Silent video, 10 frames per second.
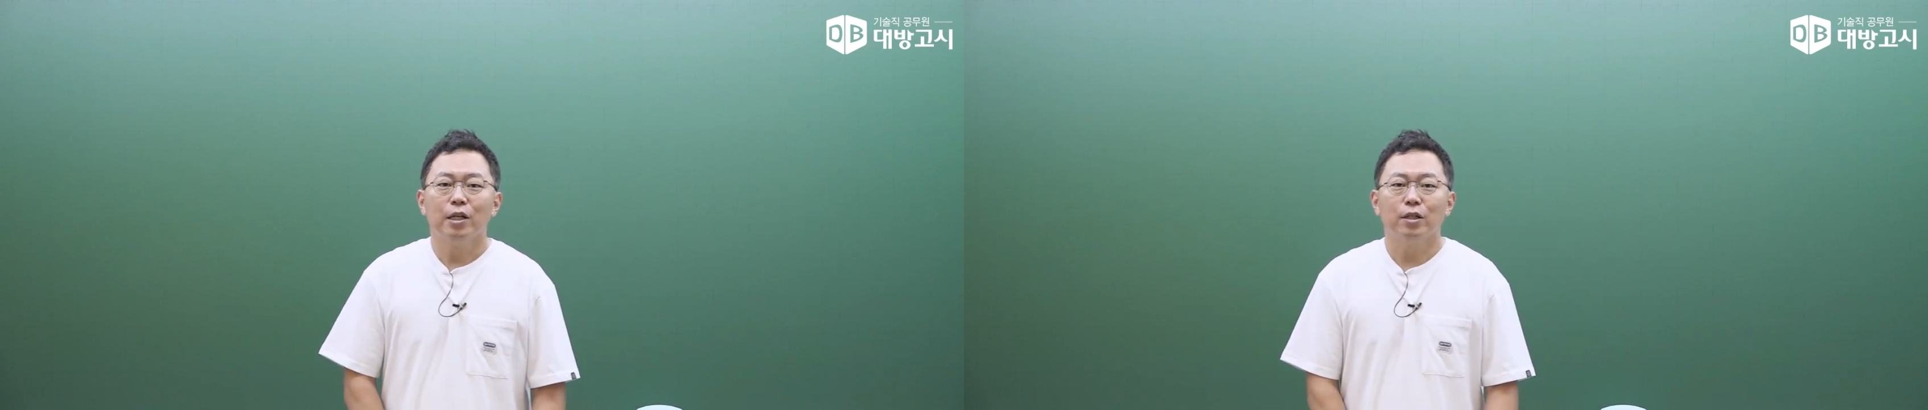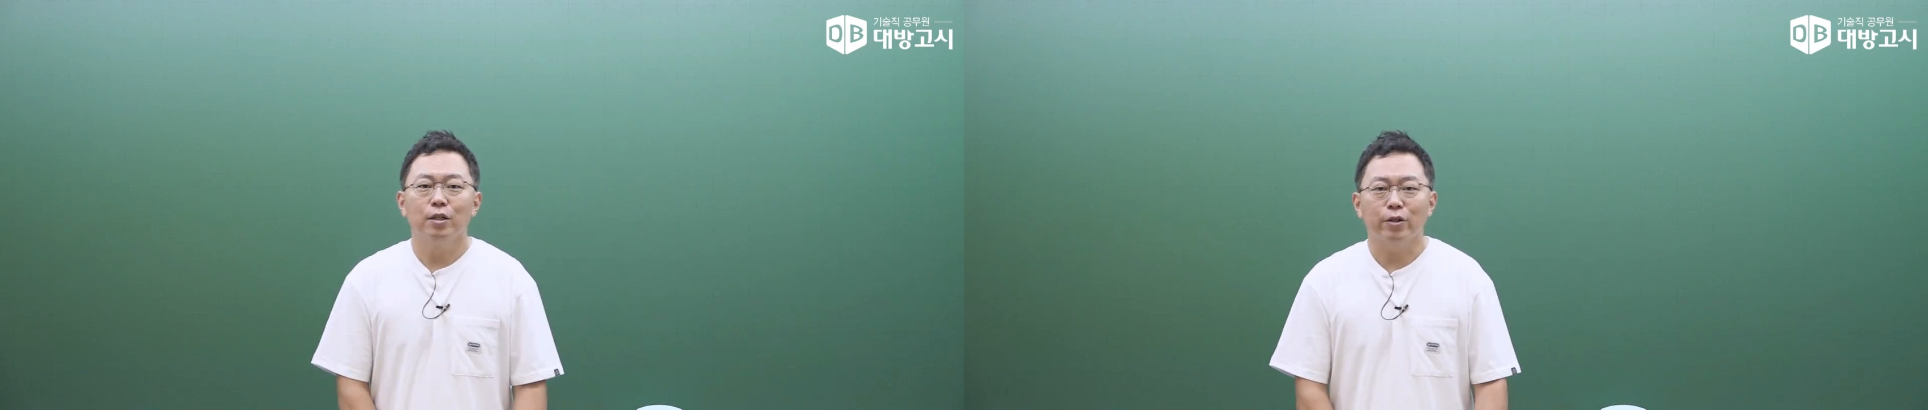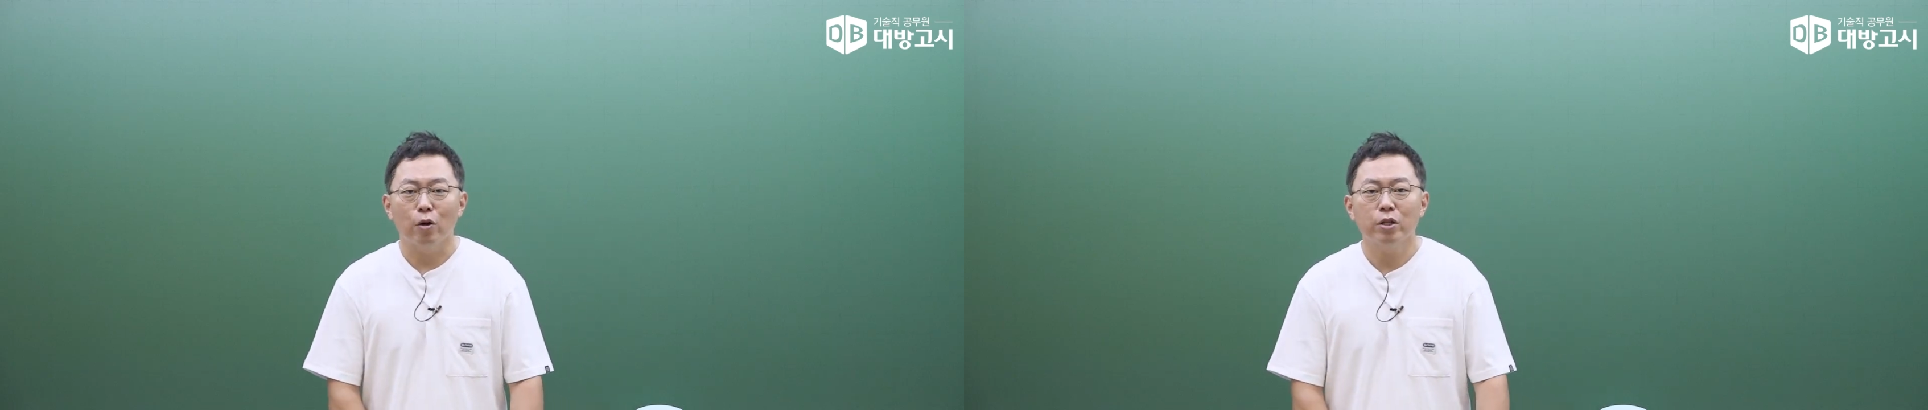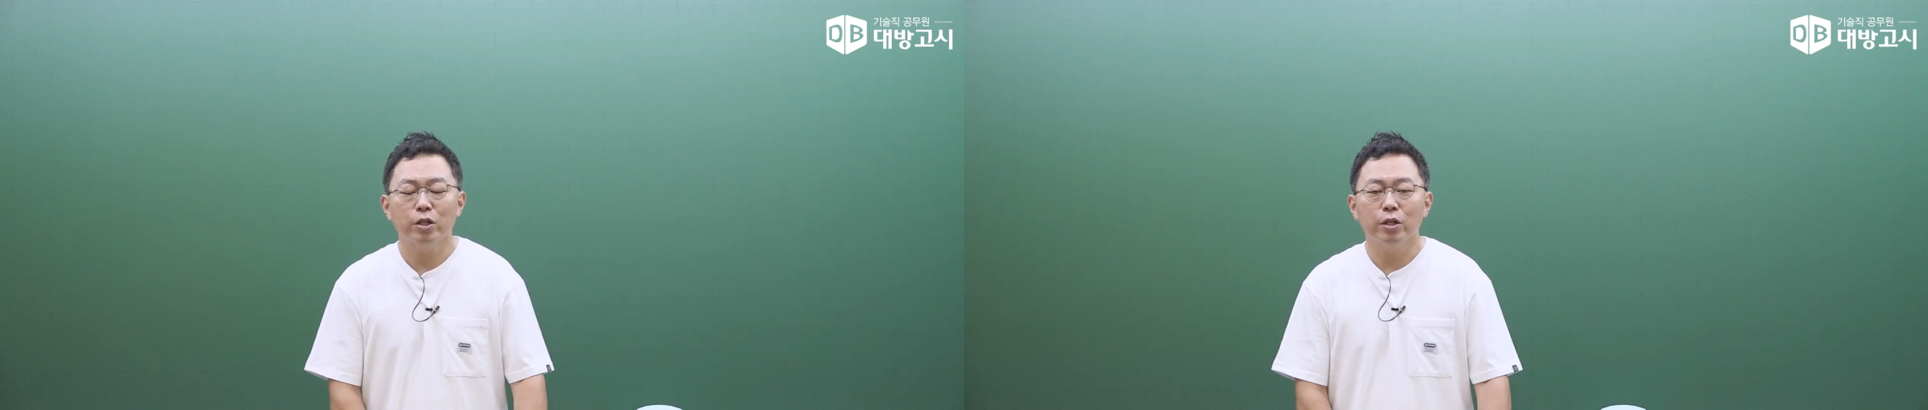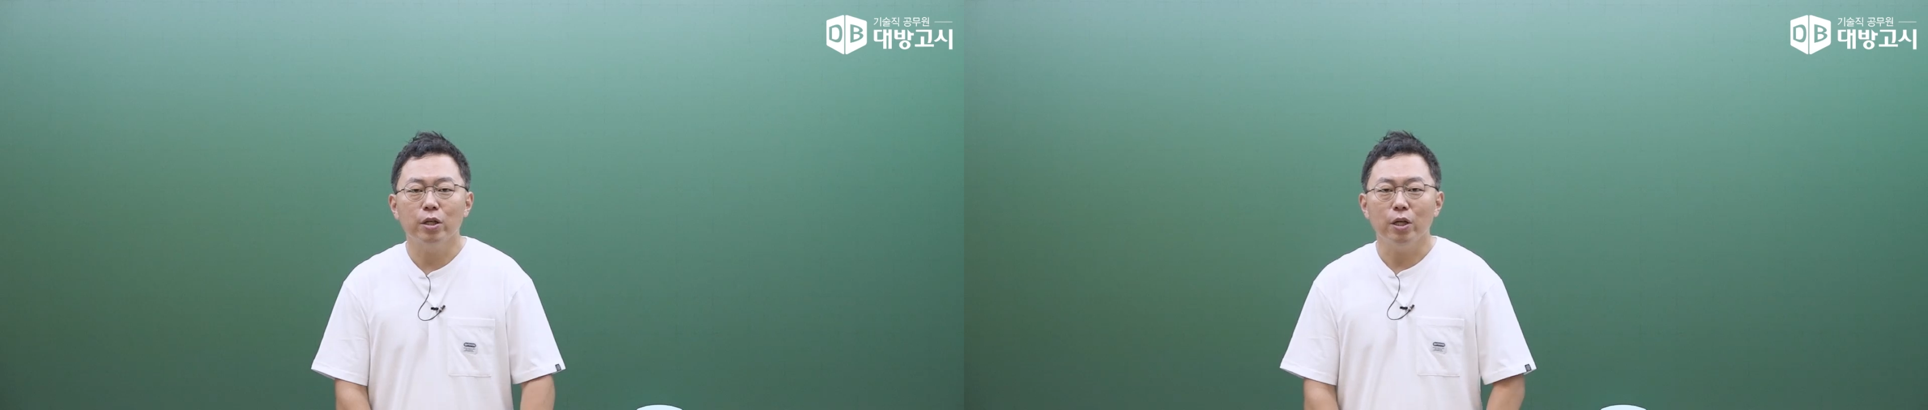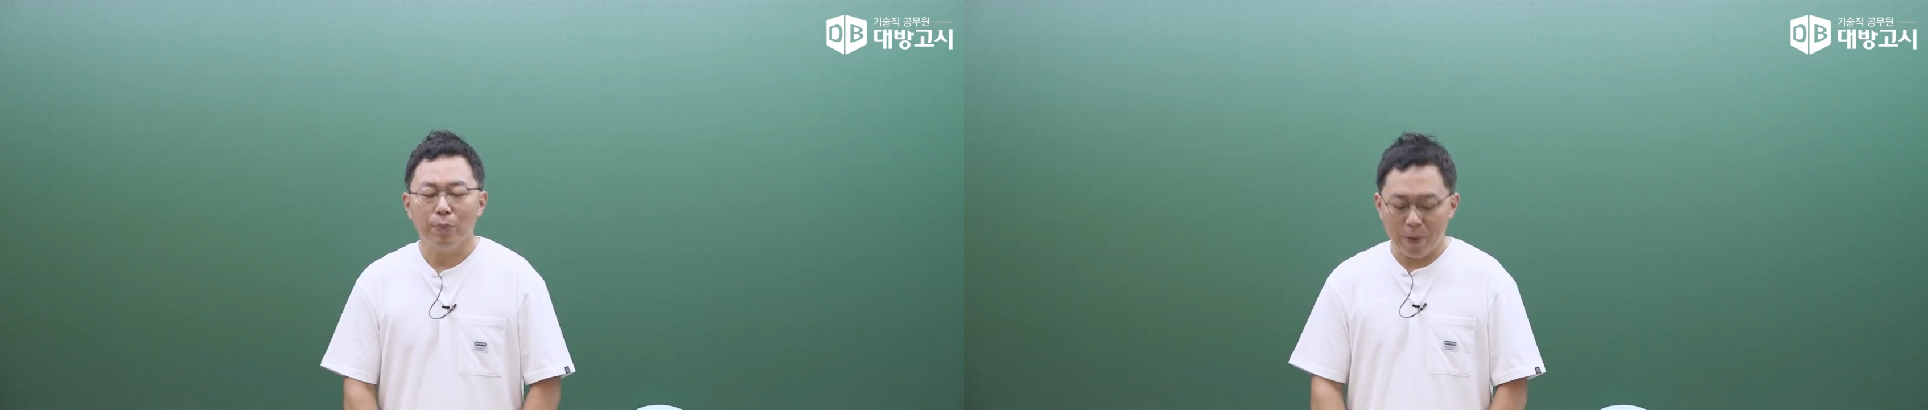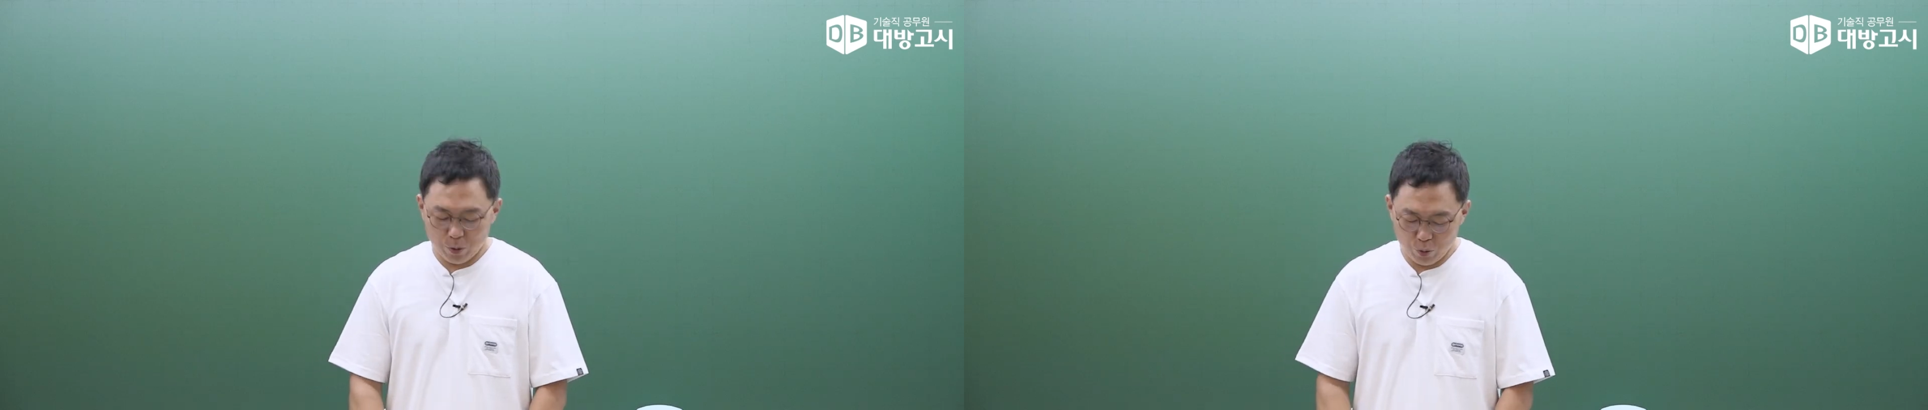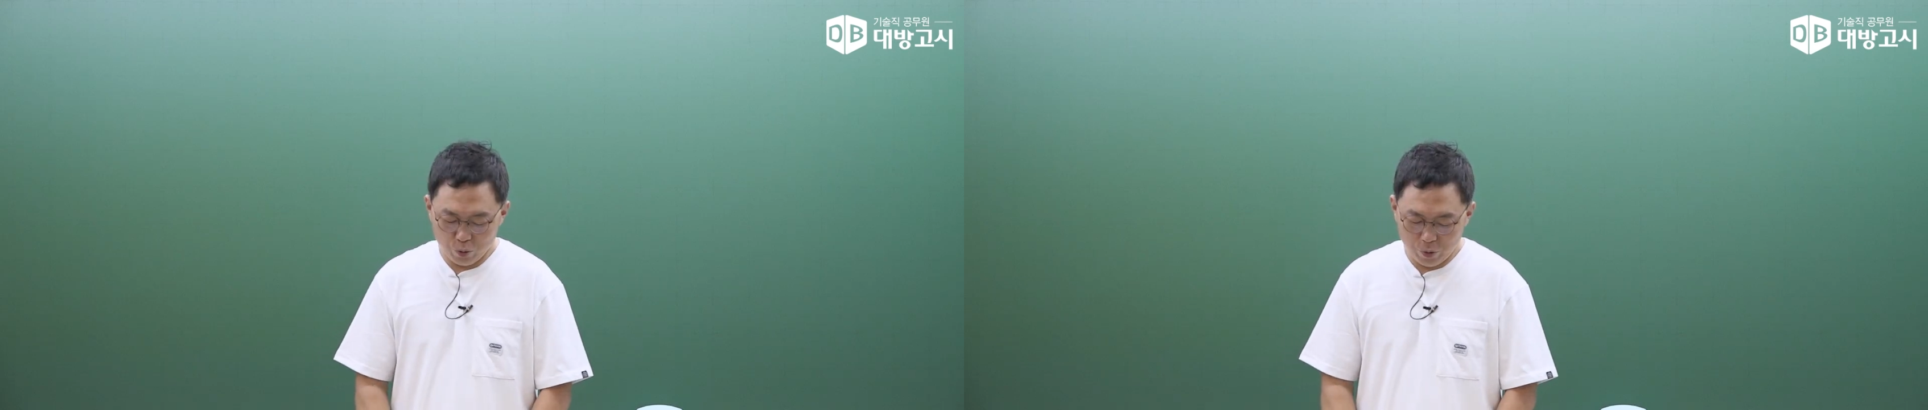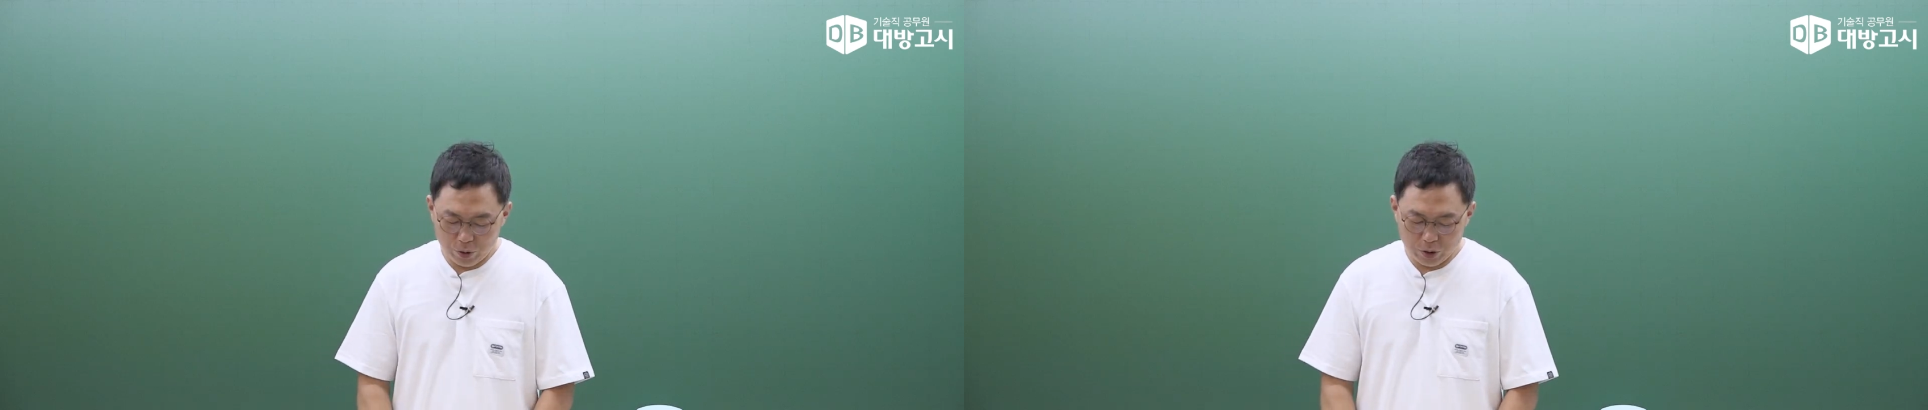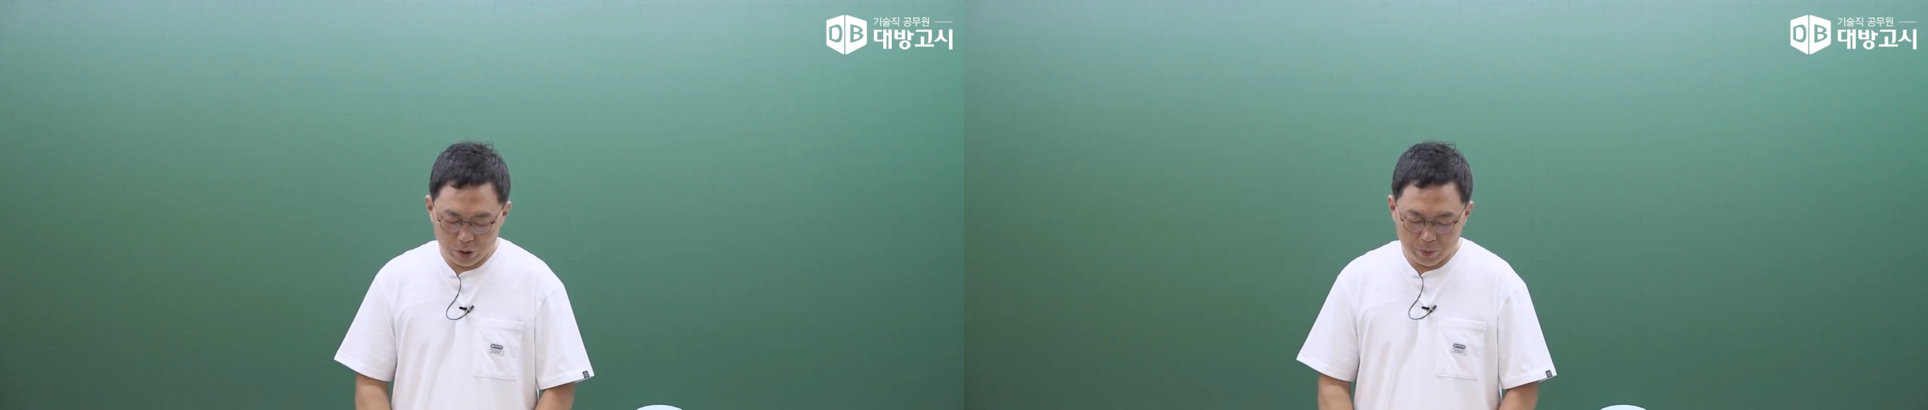그 결실이 바로
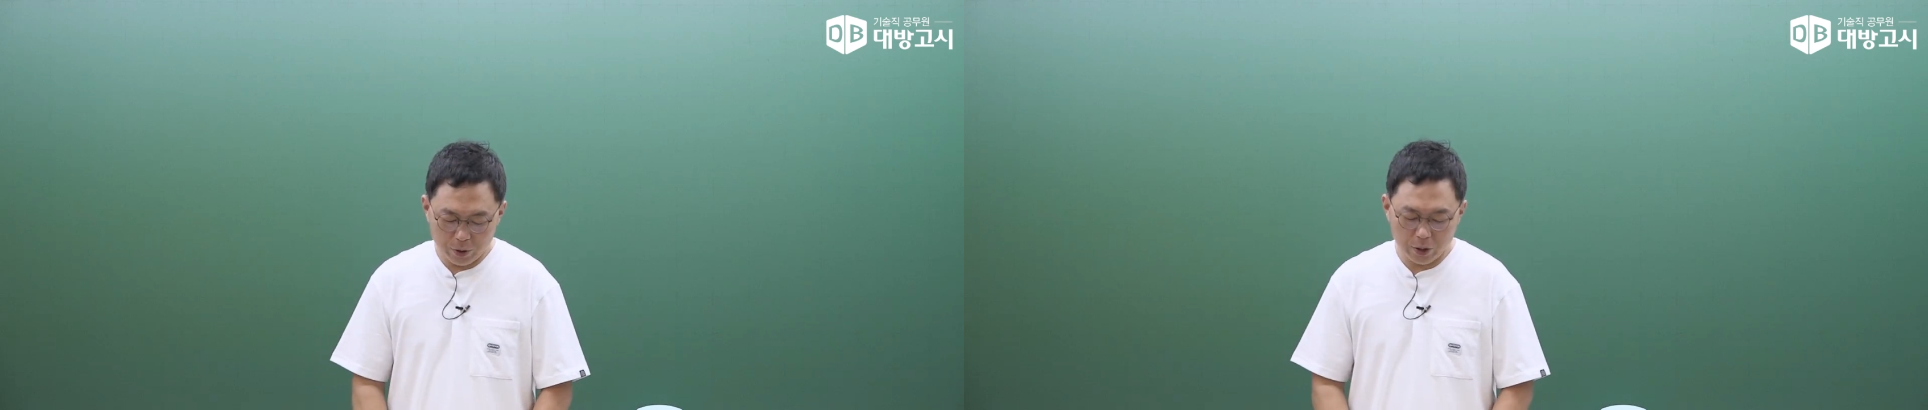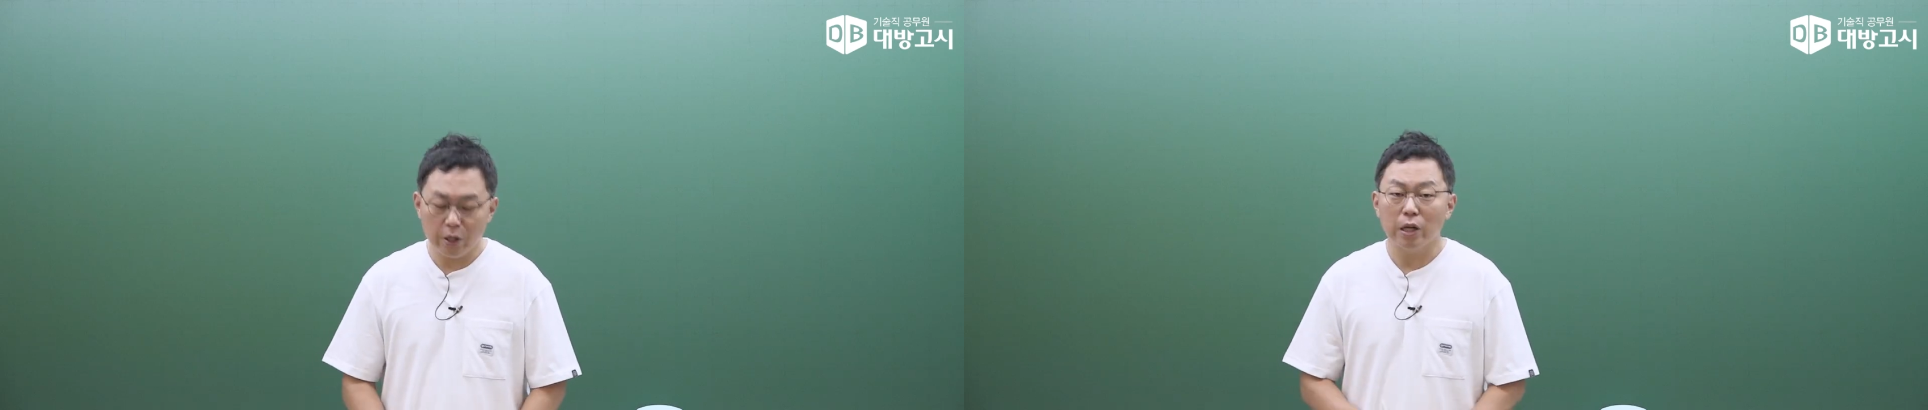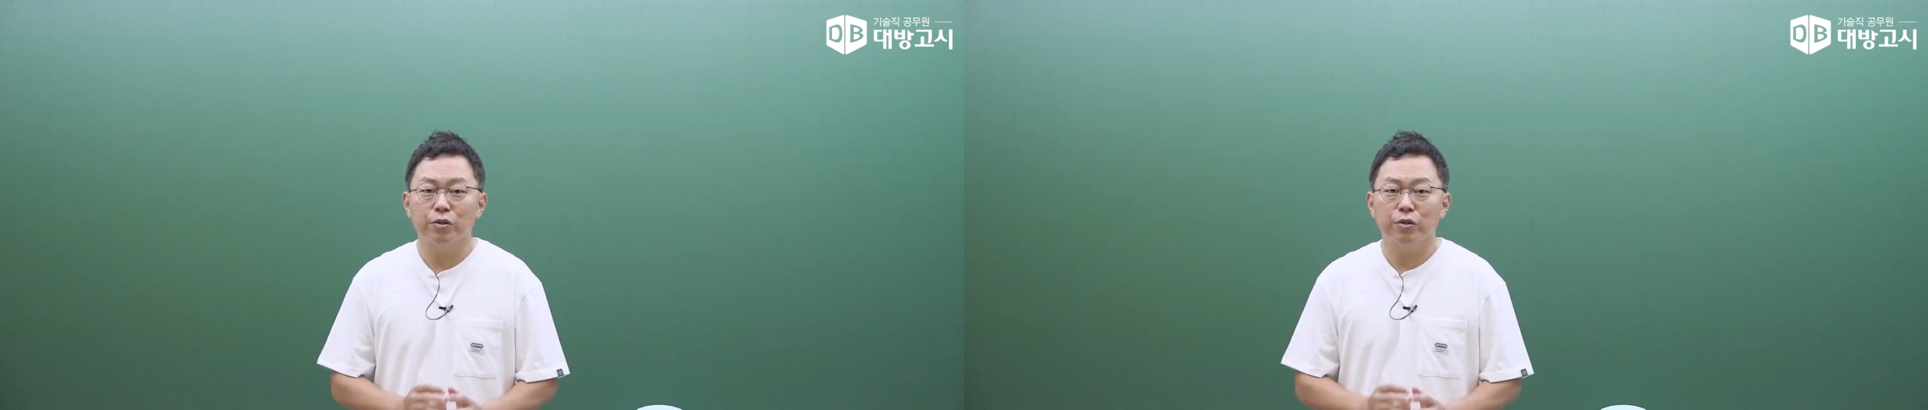6월 21일에